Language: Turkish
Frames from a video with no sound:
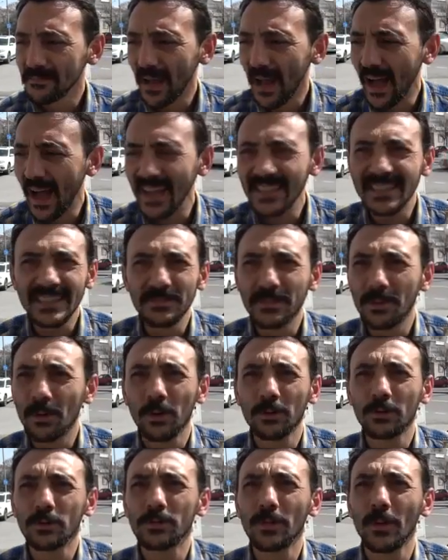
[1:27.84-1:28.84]
aciz bir
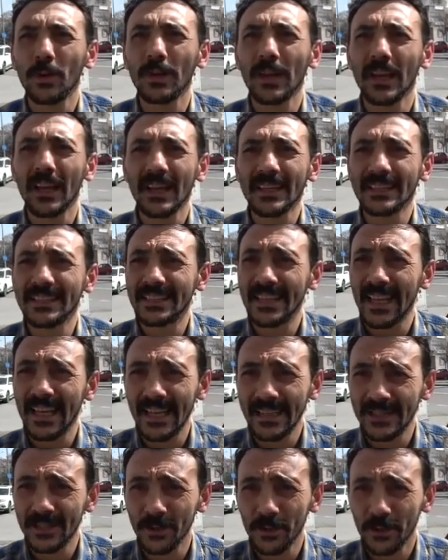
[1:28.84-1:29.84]
konuşma olarak
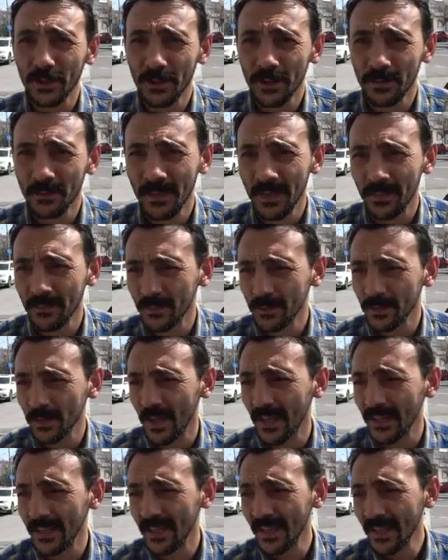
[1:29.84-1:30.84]
nitelendiriyorum ben bunu.
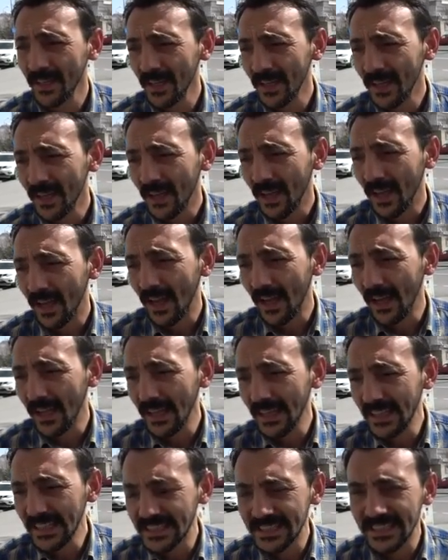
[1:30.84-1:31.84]
Hani
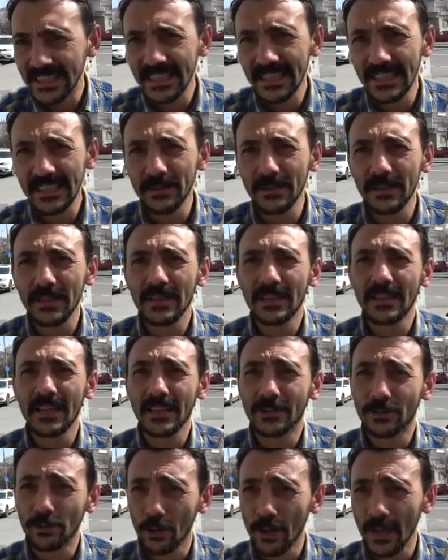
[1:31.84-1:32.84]
içkili
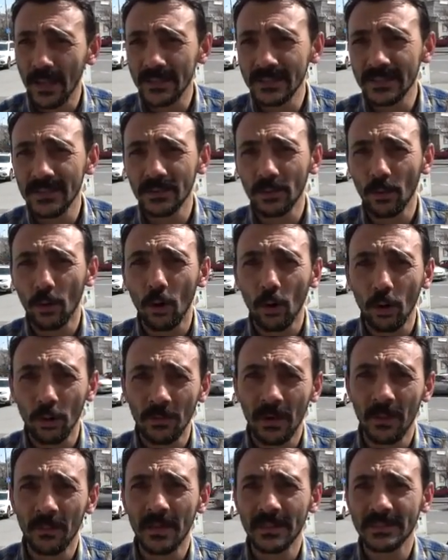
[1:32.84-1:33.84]
restorantın
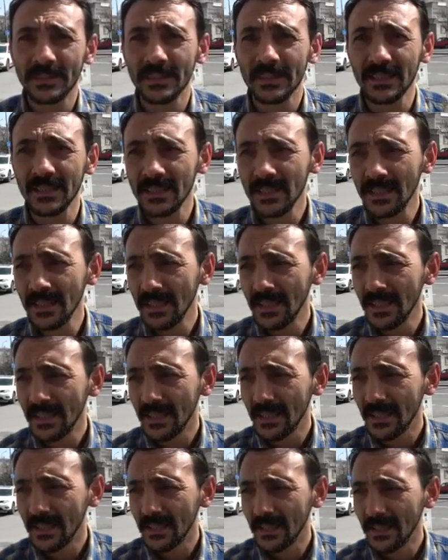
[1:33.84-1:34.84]
olmaması
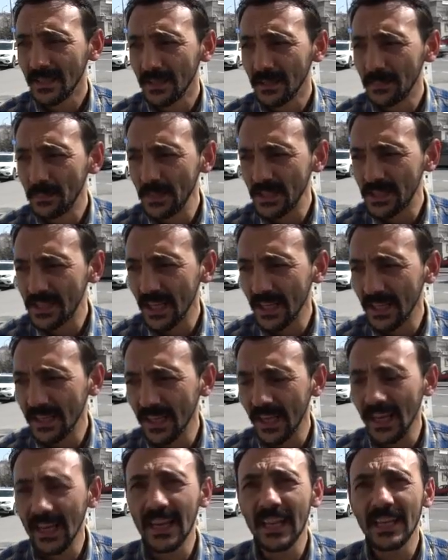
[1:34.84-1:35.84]
e, bir
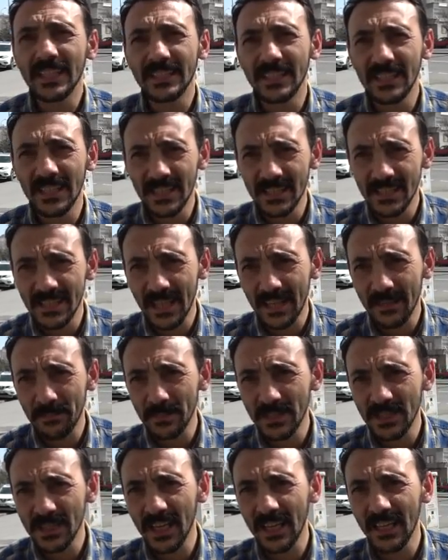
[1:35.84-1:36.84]
şehri eleştirecek,
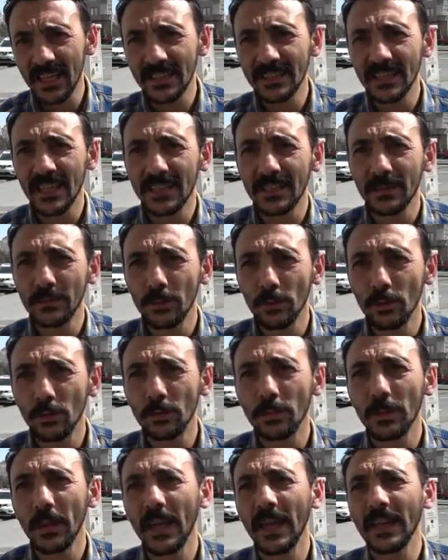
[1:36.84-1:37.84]
bir şehirdeki
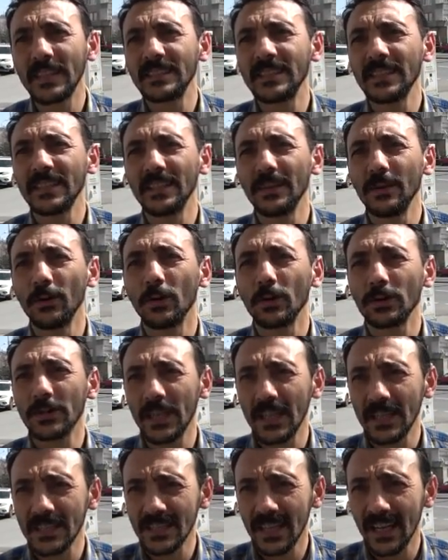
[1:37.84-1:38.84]
büyük bir eksikliği
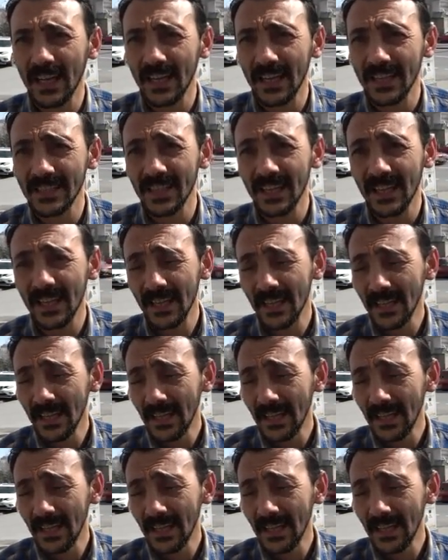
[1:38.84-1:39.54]
ortaya çıkaracak.